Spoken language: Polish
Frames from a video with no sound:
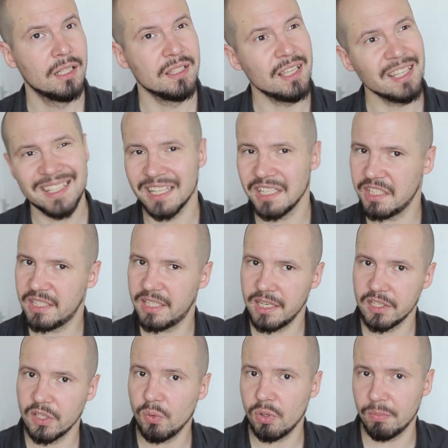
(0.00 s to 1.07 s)

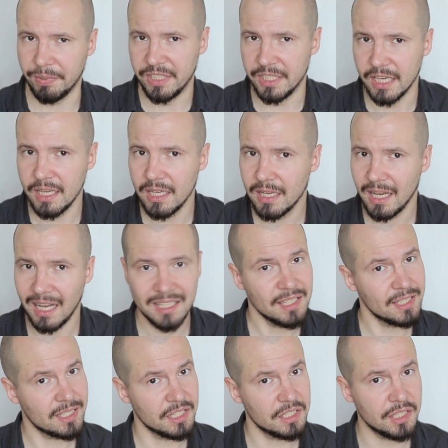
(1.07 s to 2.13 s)
Nieskazitelną opinię, a
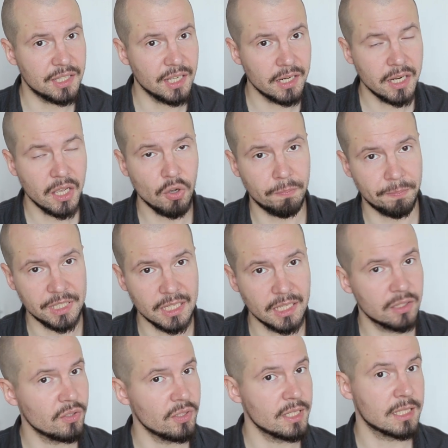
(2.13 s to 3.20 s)
nieskazitelna
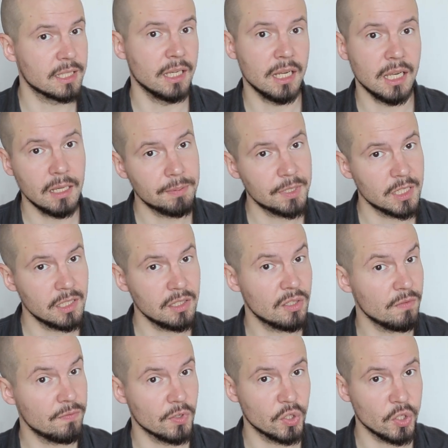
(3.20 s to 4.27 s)
opinia to jest najlepsze,
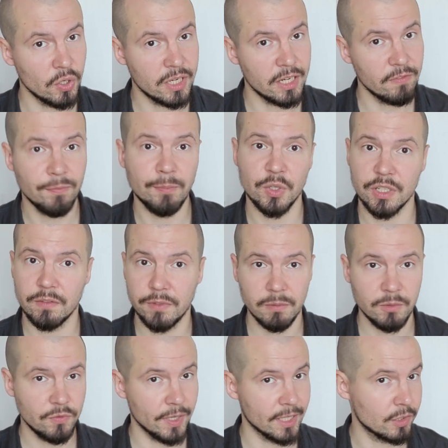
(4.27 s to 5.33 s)
co fotograf może w
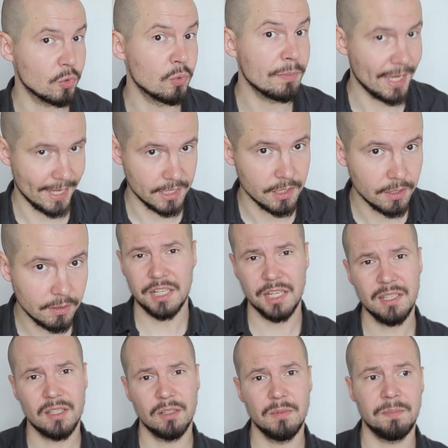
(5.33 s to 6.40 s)
tym świadku mieć.
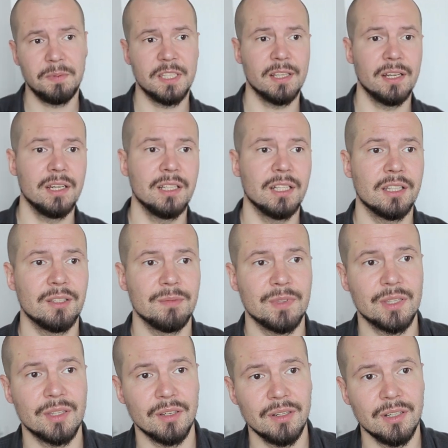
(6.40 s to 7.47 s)
Często mi pisali na tym
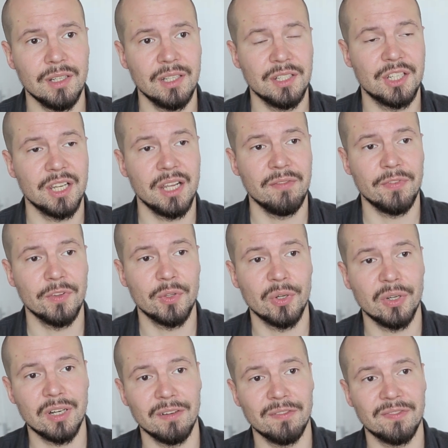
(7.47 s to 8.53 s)
story, że
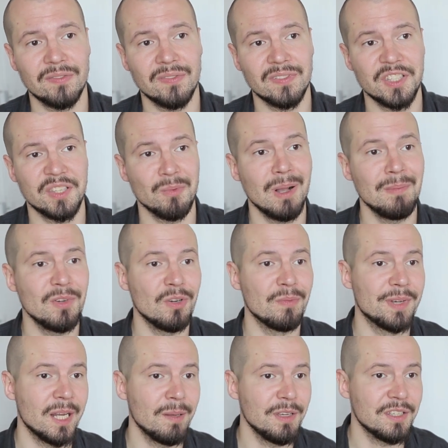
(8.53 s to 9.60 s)
fotograf słabo
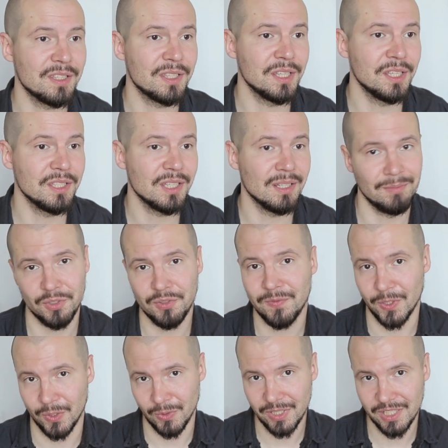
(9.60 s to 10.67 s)
obrabia zdjęcia, bądź w
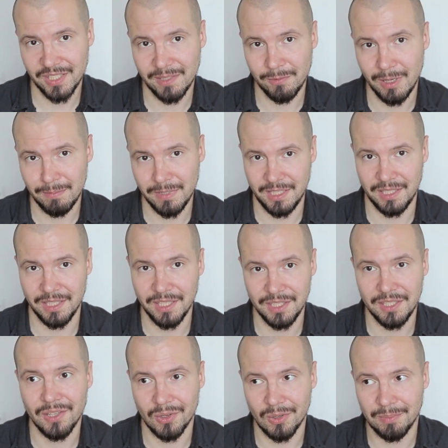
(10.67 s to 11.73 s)
ogóle słabe
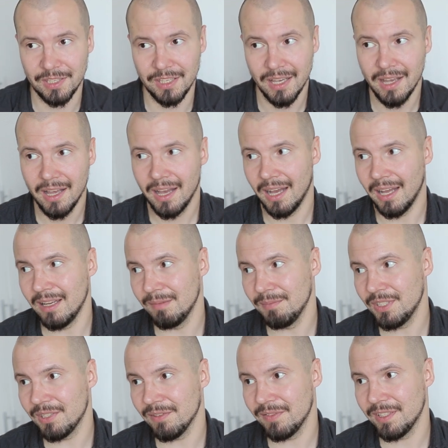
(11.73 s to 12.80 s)
zdjęcia robi, ale
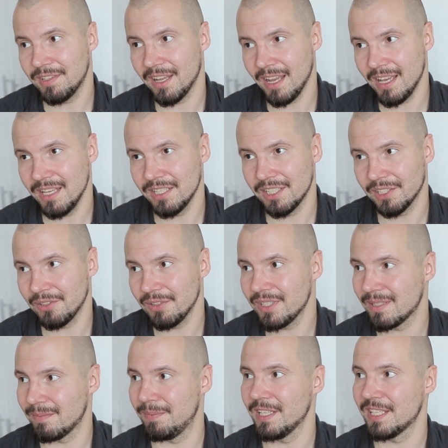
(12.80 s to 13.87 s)
mi się wydaje, że to
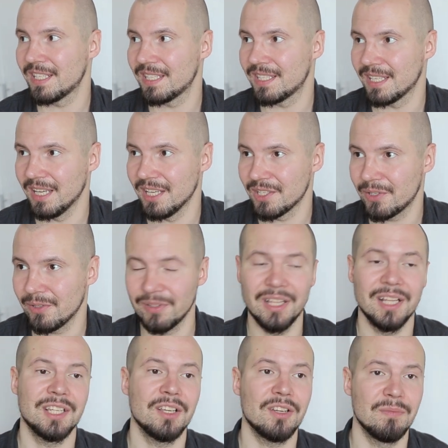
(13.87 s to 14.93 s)
jest bez sensu.
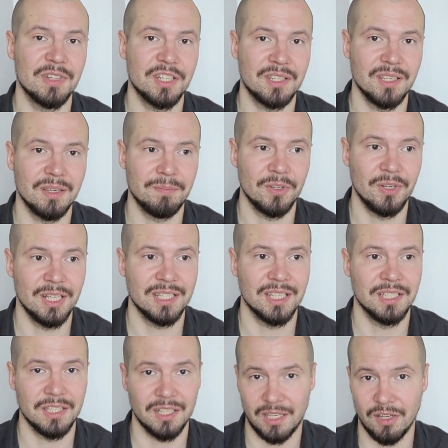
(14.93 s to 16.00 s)
Dlaczego masz nie
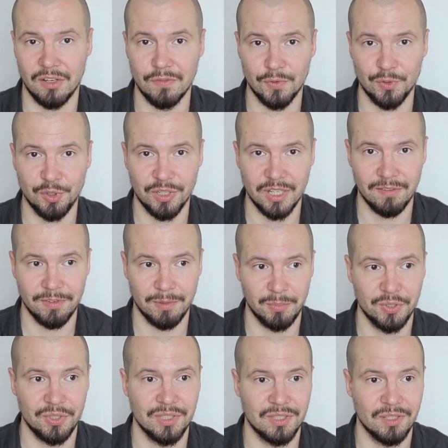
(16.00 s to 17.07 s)
polecać takiego fotografa,
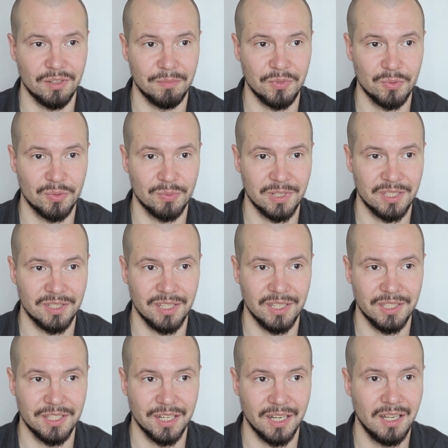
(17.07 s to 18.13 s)
bo ci zrobił złe
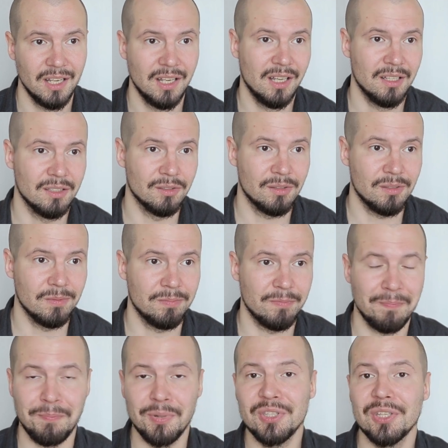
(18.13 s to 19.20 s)
zdjęcia? No to
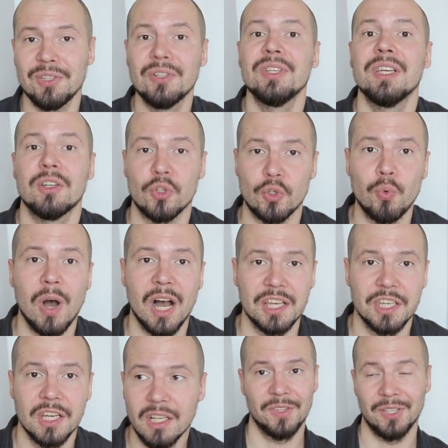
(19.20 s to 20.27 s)
po co do niego
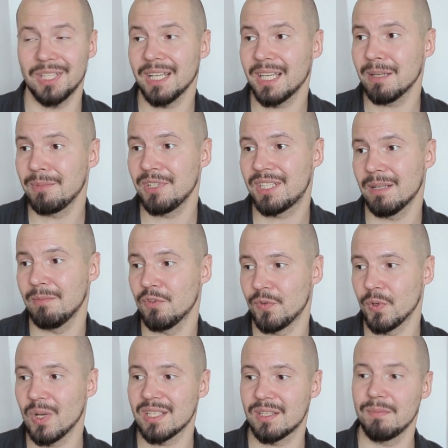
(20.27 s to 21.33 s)
szłaś? To tak jakbyś
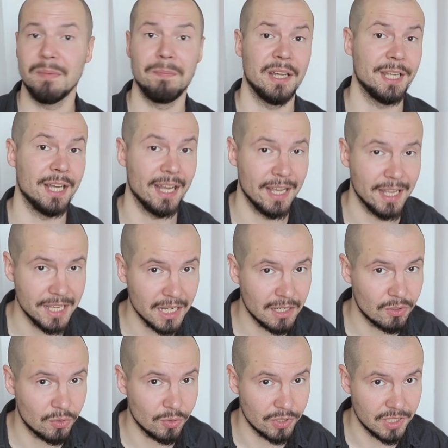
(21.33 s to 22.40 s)
zamówiła sobie pana Henia,
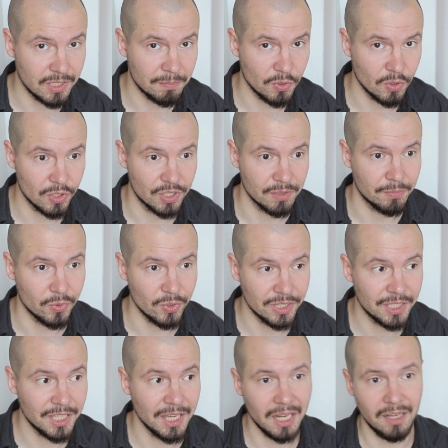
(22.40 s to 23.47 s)
który ci położy
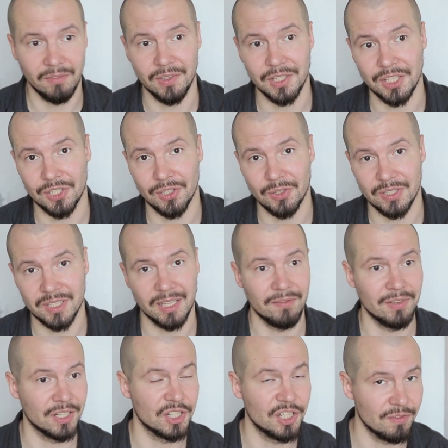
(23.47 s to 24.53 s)
płytki, ale wiesz, że on
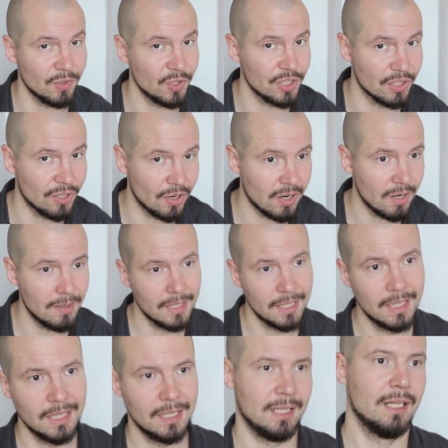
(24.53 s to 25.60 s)
stawia krzywo i drogo,
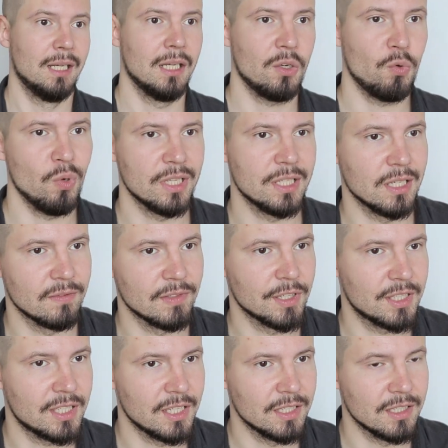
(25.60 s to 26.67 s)
kładzie w
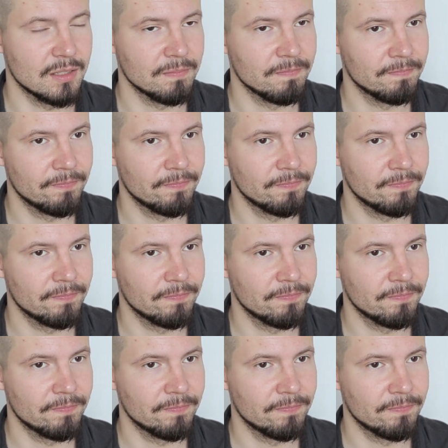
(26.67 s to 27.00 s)
zasadzie.